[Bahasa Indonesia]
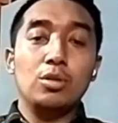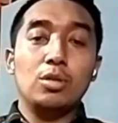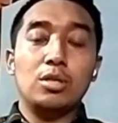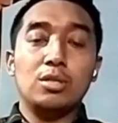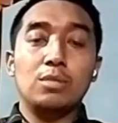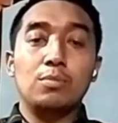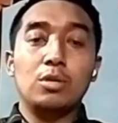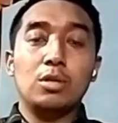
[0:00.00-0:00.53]
ibu
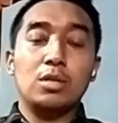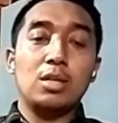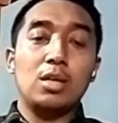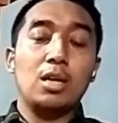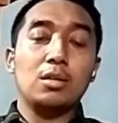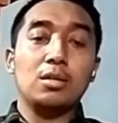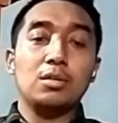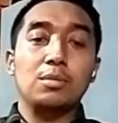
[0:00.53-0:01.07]
tersebut,
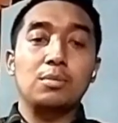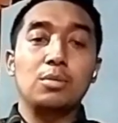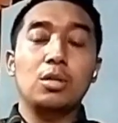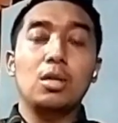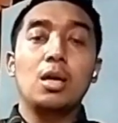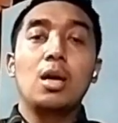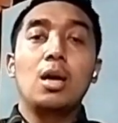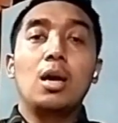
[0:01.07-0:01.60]
tersangka
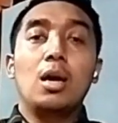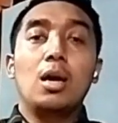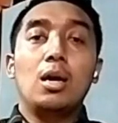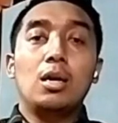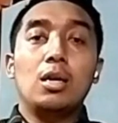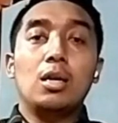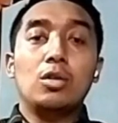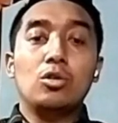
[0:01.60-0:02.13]
tersebut,
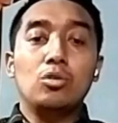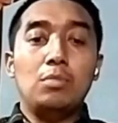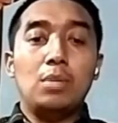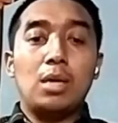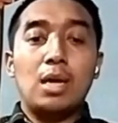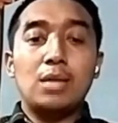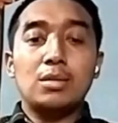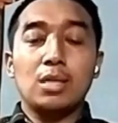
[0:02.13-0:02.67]
uh, itu
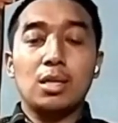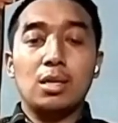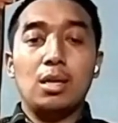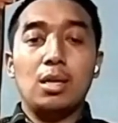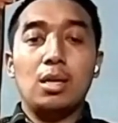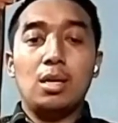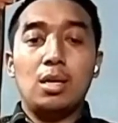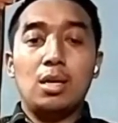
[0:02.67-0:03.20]

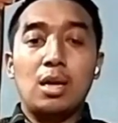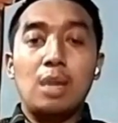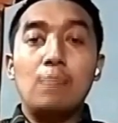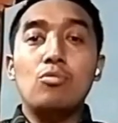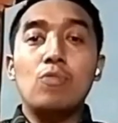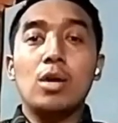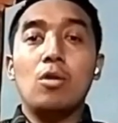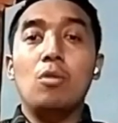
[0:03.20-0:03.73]
meracik uh,
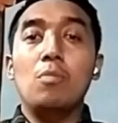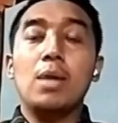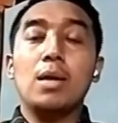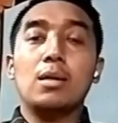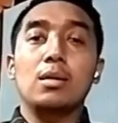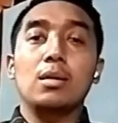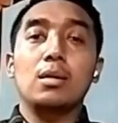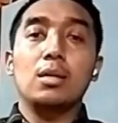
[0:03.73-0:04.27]
ramuan
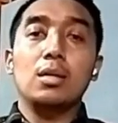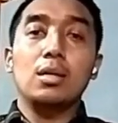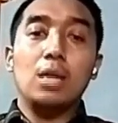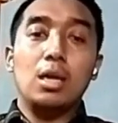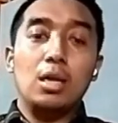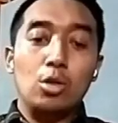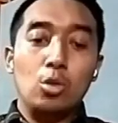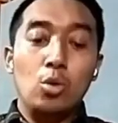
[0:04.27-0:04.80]
obat
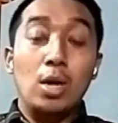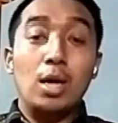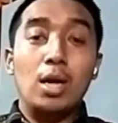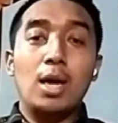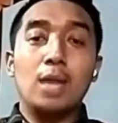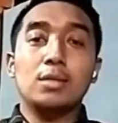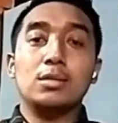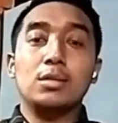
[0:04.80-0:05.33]

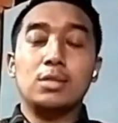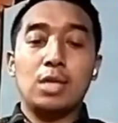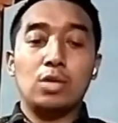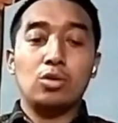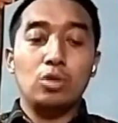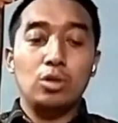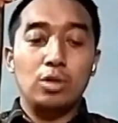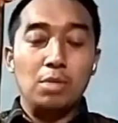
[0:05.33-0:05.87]
dua gelas,
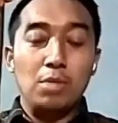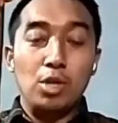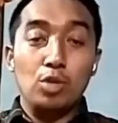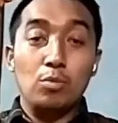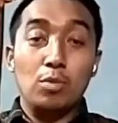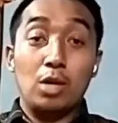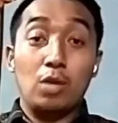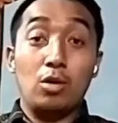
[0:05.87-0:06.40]
satu yang
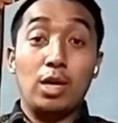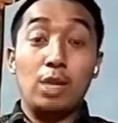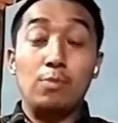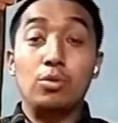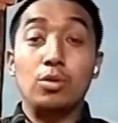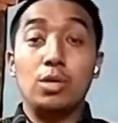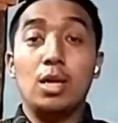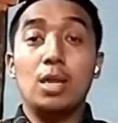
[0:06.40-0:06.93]
diminumkan
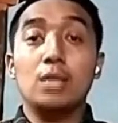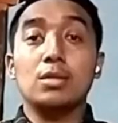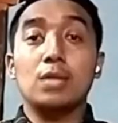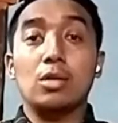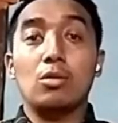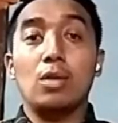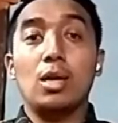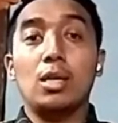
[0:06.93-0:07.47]
oleh
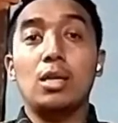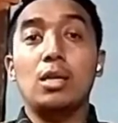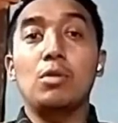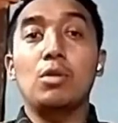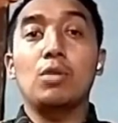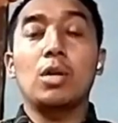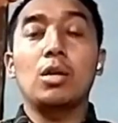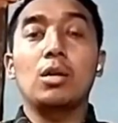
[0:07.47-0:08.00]
ibunya, satu lagi
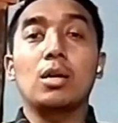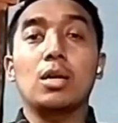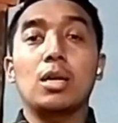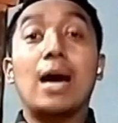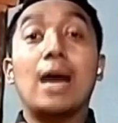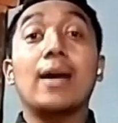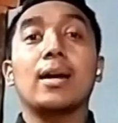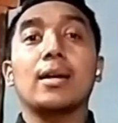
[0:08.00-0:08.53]
diminumkan
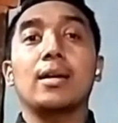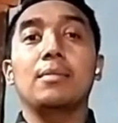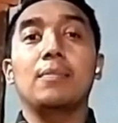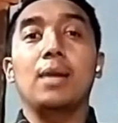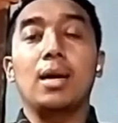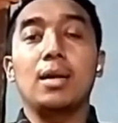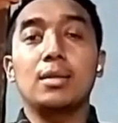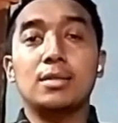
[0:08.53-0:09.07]
ke
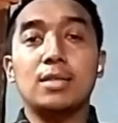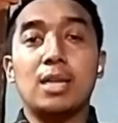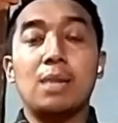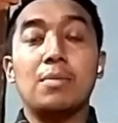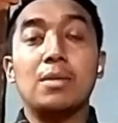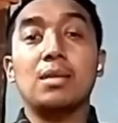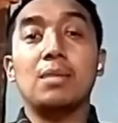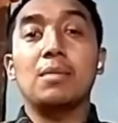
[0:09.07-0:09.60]
anaknya, Mbak,
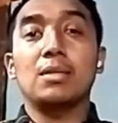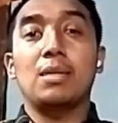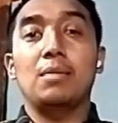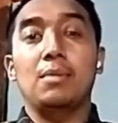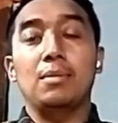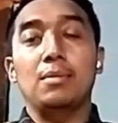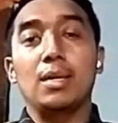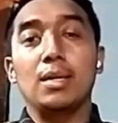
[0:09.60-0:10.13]
secara
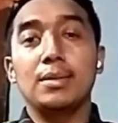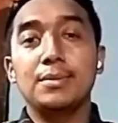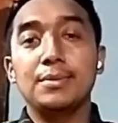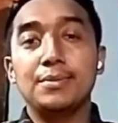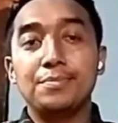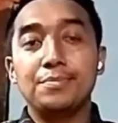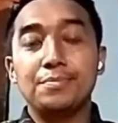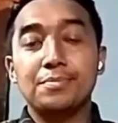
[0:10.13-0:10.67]
bersama-sama, Mbak